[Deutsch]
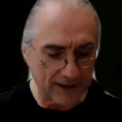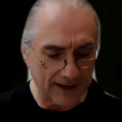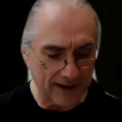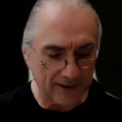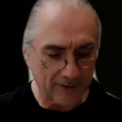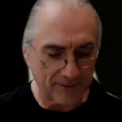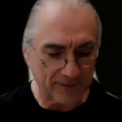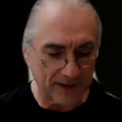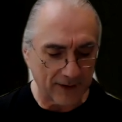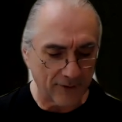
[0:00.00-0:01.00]
her
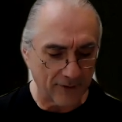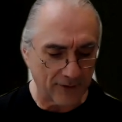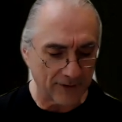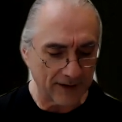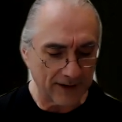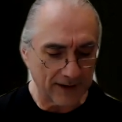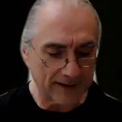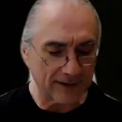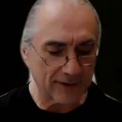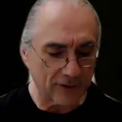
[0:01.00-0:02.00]
kommt Erhöhung,
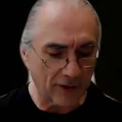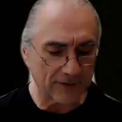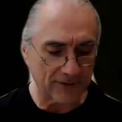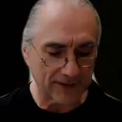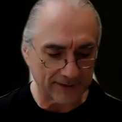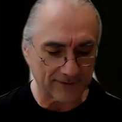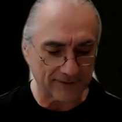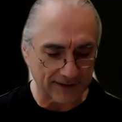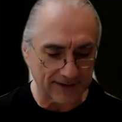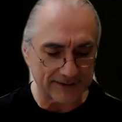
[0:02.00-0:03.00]
denn Gott ist
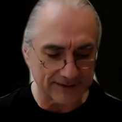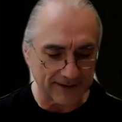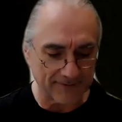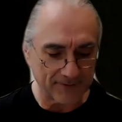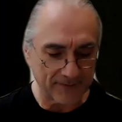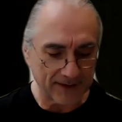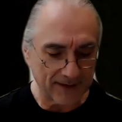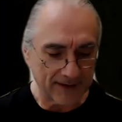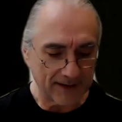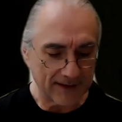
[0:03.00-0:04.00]
Richter.
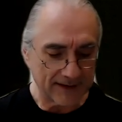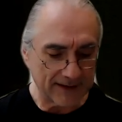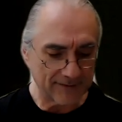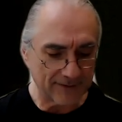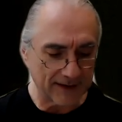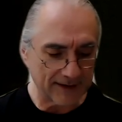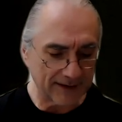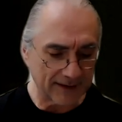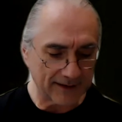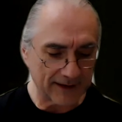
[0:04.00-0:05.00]
Diesen
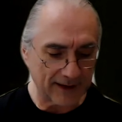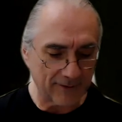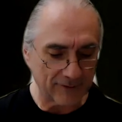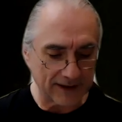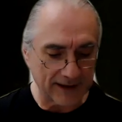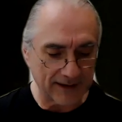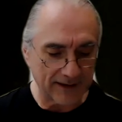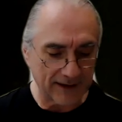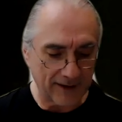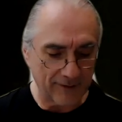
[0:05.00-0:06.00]
erniedrigt er und
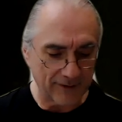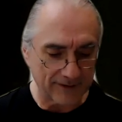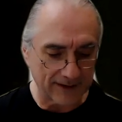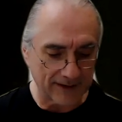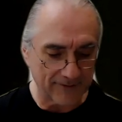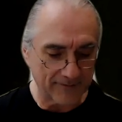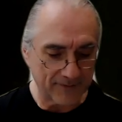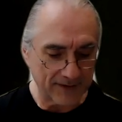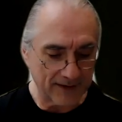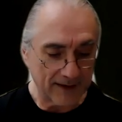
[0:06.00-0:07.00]
jenen erhöht er.
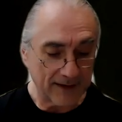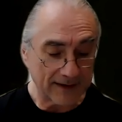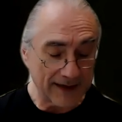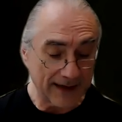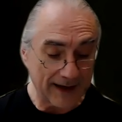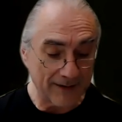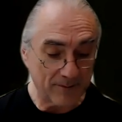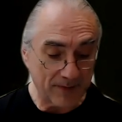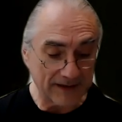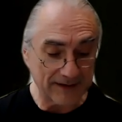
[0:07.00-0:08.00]
Denn
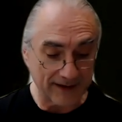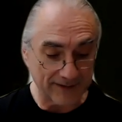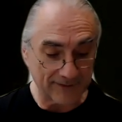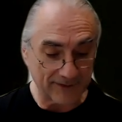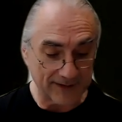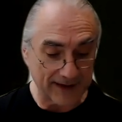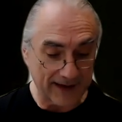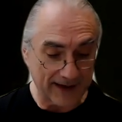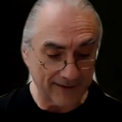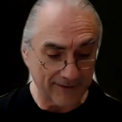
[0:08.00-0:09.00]
ein Becher ist in
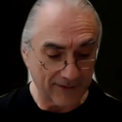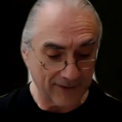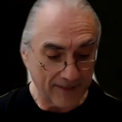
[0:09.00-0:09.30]
der Hand